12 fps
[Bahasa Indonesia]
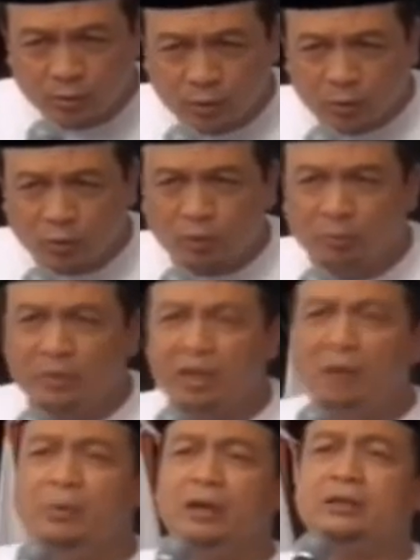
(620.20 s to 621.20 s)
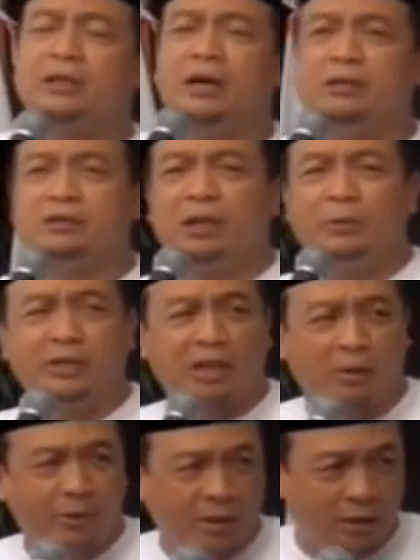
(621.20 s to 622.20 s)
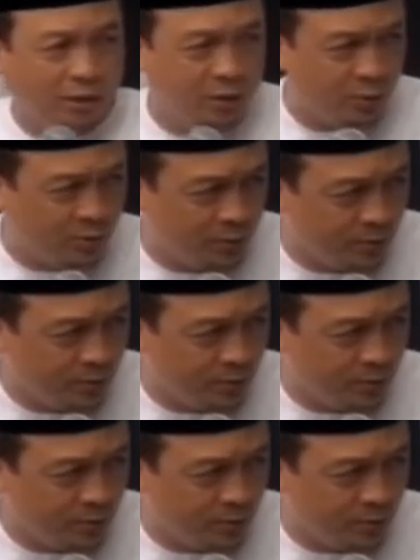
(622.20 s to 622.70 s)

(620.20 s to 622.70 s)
untuk mendapatkan cabe-cabe gitu.